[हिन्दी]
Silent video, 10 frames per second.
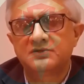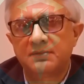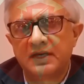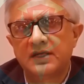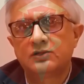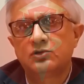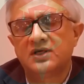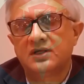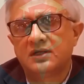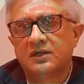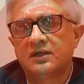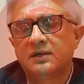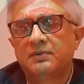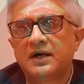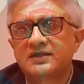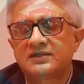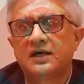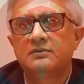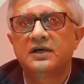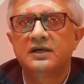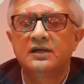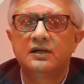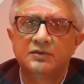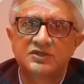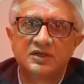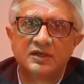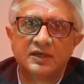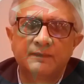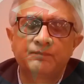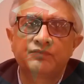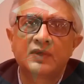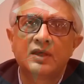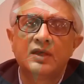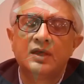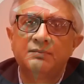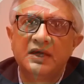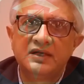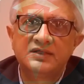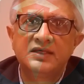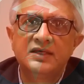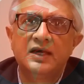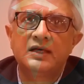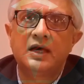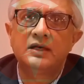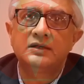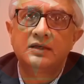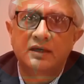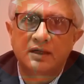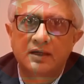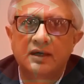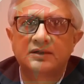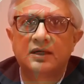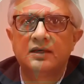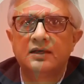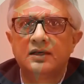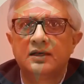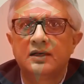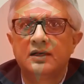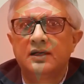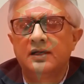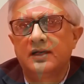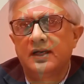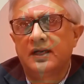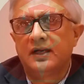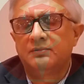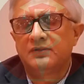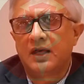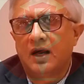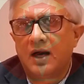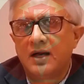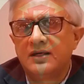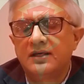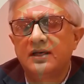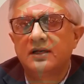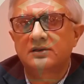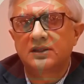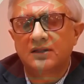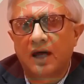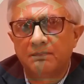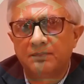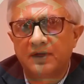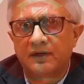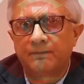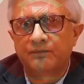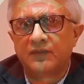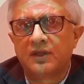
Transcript: सबसे पहले तो ये कि पाकिस्तान मेडिकल कमीशन ने पहले से ये ऐलान कर रखा था कि इम्तहान के अख्ताम पर